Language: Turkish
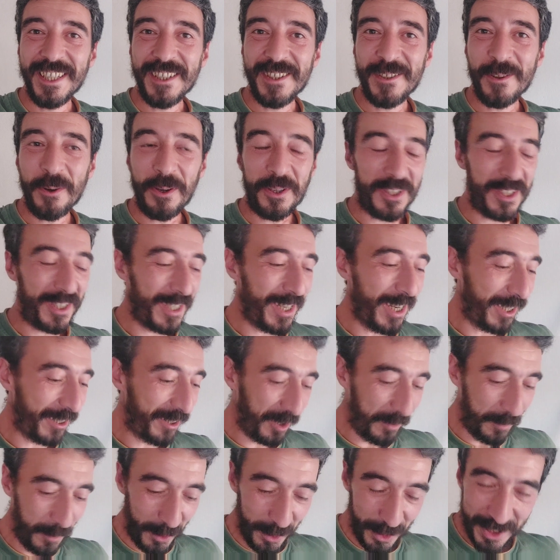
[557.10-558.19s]
Sonrasında
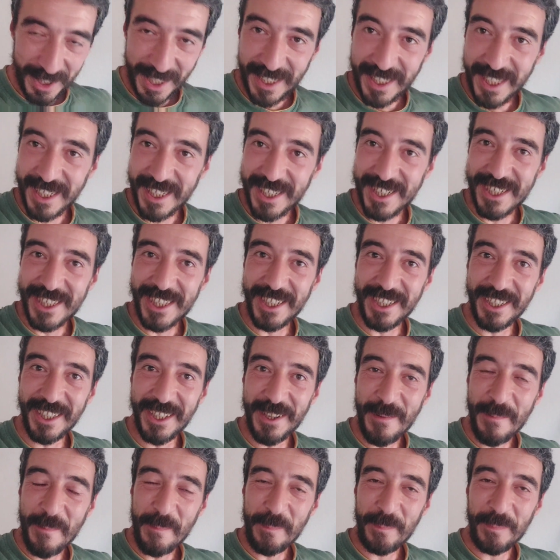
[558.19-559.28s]
artık bu kekik
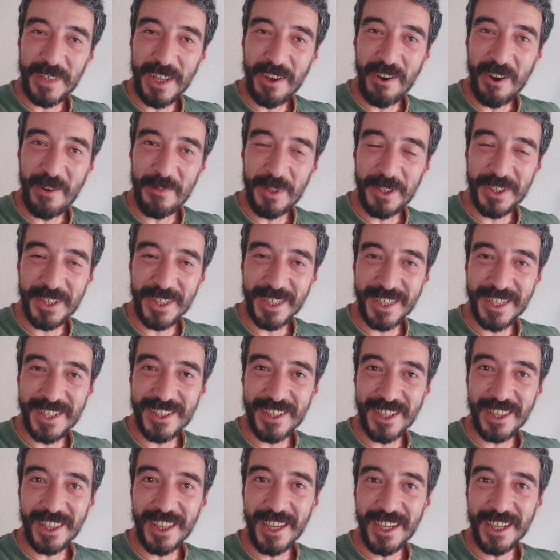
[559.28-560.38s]
işleri devam edecek
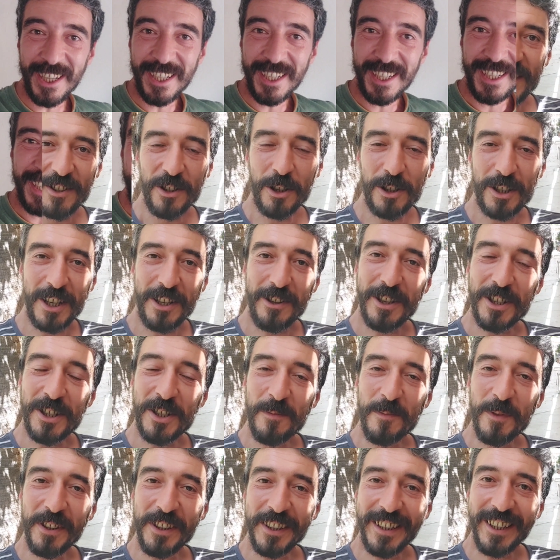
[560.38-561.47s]
inşallah. Dostlar evet
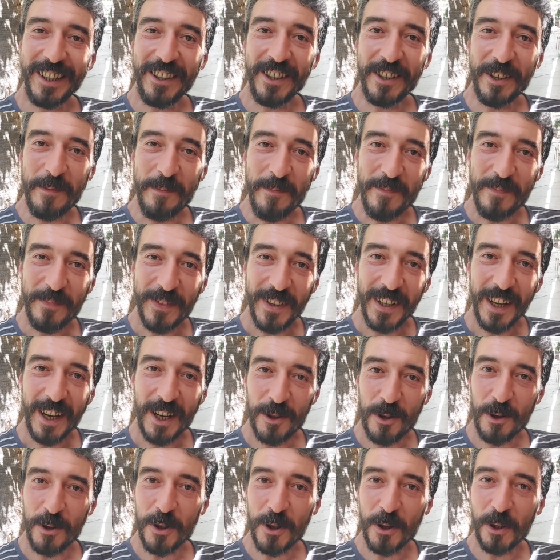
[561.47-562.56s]
şimdi Dikil'deyim.
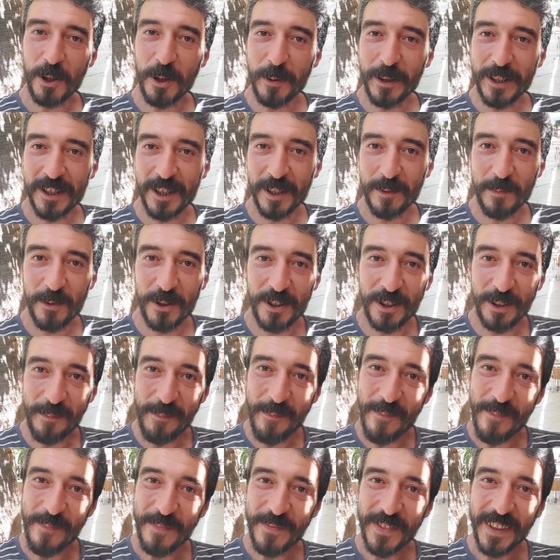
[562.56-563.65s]
Az önce yolda bahsetmiştim.
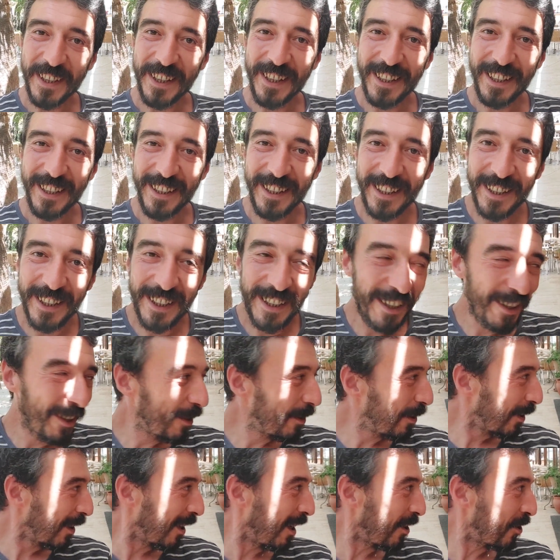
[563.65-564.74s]
Ee,
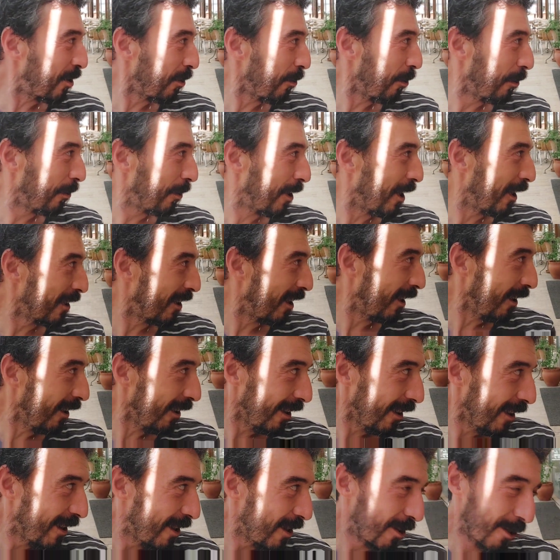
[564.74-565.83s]
kaç yıl oldu kanka?
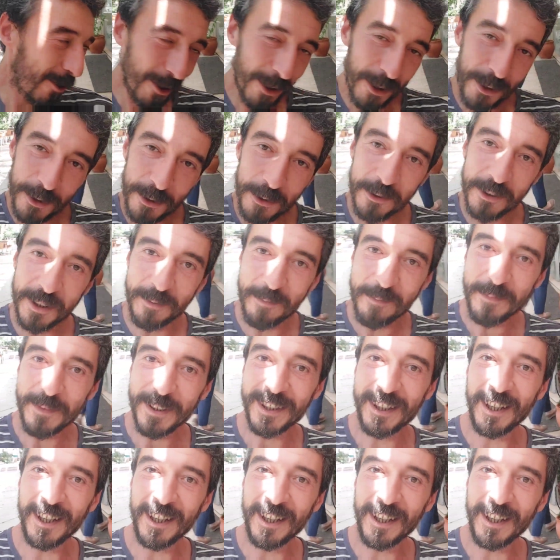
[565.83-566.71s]
Şöyle döndüreyim.